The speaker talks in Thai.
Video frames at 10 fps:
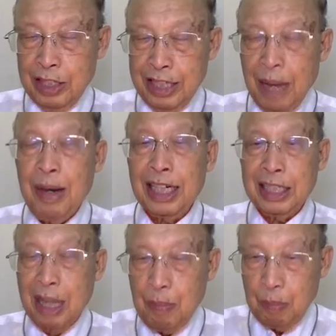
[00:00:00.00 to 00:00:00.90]
สามารถกระ
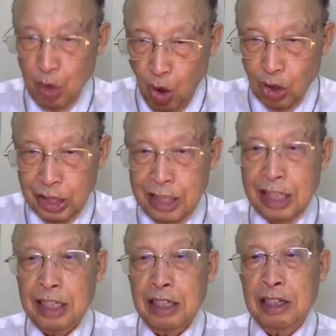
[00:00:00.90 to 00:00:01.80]
ทำนอกเหนือ
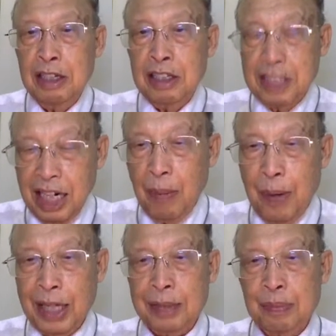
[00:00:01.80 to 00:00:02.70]
สารพั
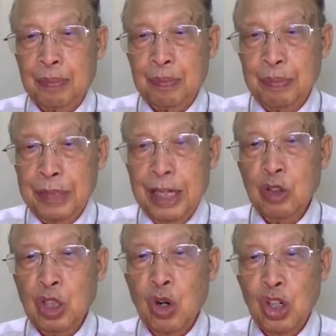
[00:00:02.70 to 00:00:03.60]
ดที่เขา
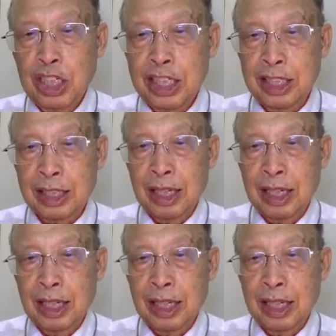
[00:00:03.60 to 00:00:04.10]
จะขอหรือคือ